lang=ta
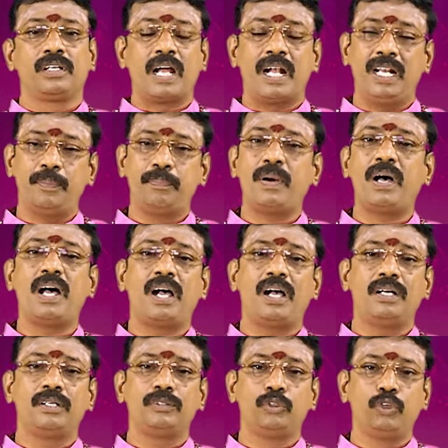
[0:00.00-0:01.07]
கண்டிப்பாக
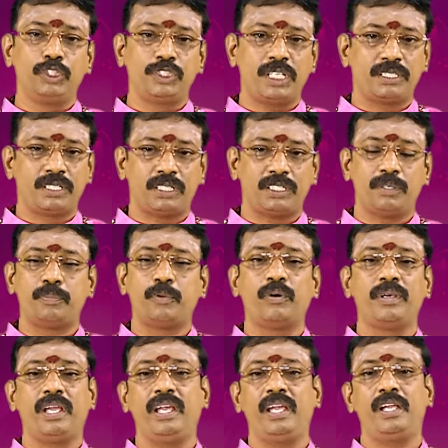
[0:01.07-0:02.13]
குருச்சேத்திரத்துக்கு
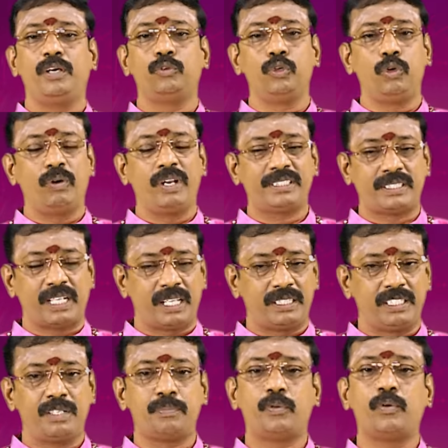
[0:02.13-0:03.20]
போய் குருவுடைய
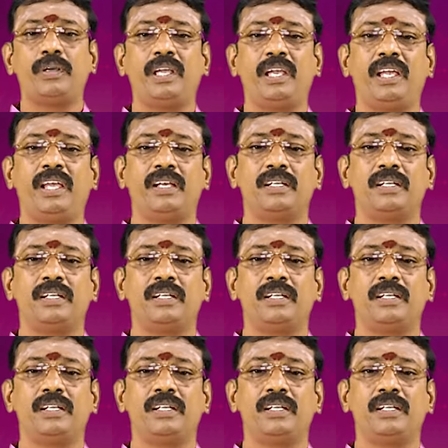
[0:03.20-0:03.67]
ஸ்தலத்துக்கு போய்